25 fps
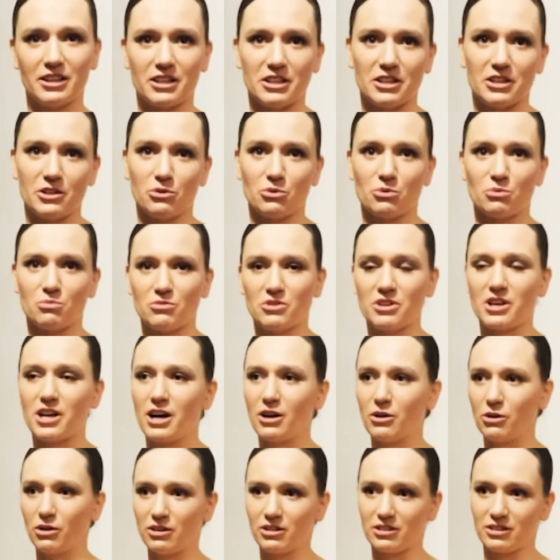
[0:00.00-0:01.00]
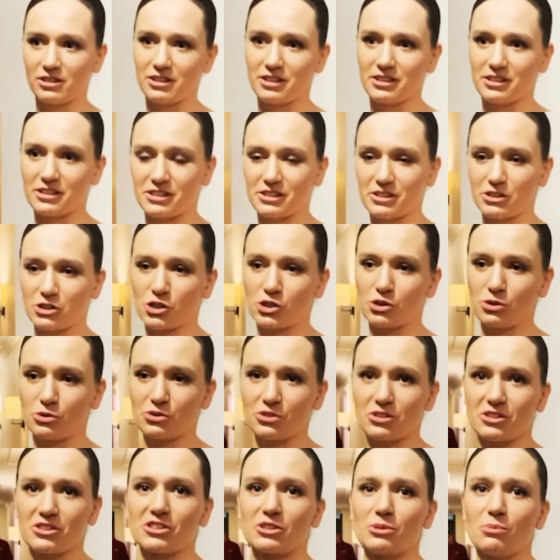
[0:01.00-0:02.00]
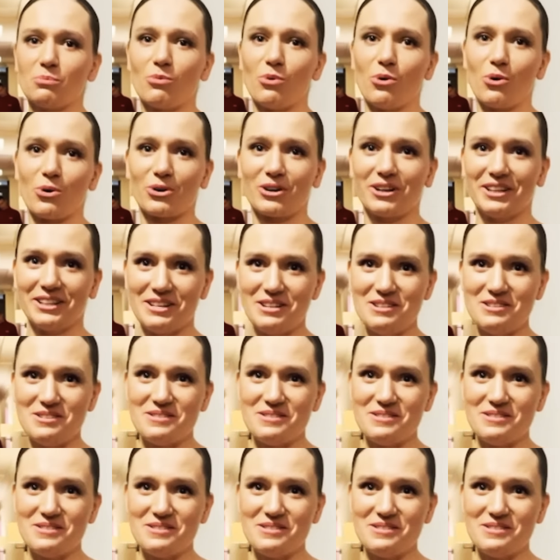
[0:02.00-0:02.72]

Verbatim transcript: и у меня э, разошелся замок.